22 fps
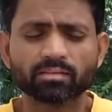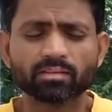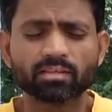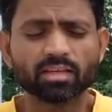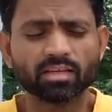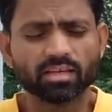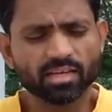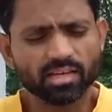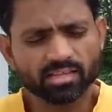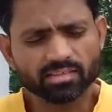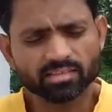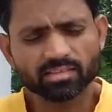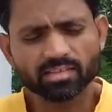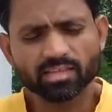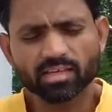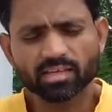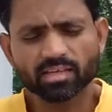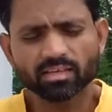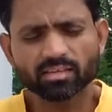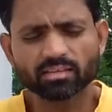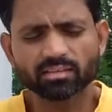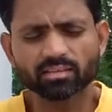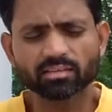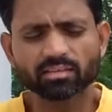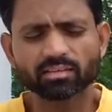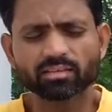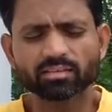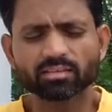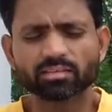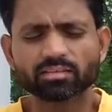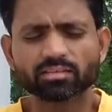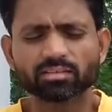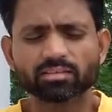कि कैसे
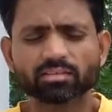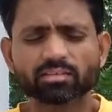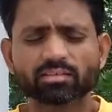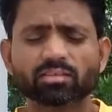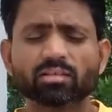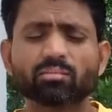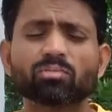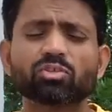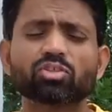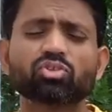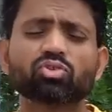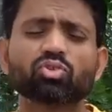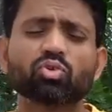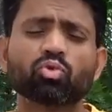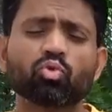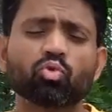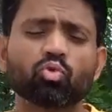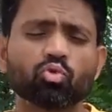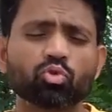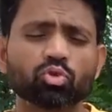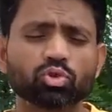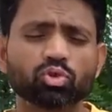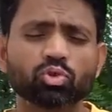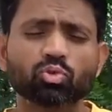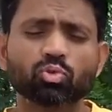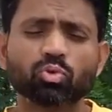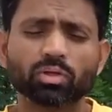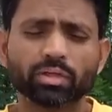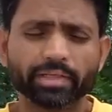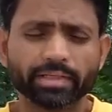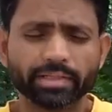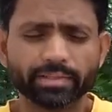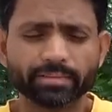समस्त रोग जो
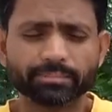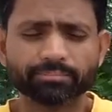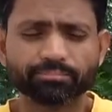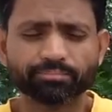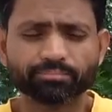है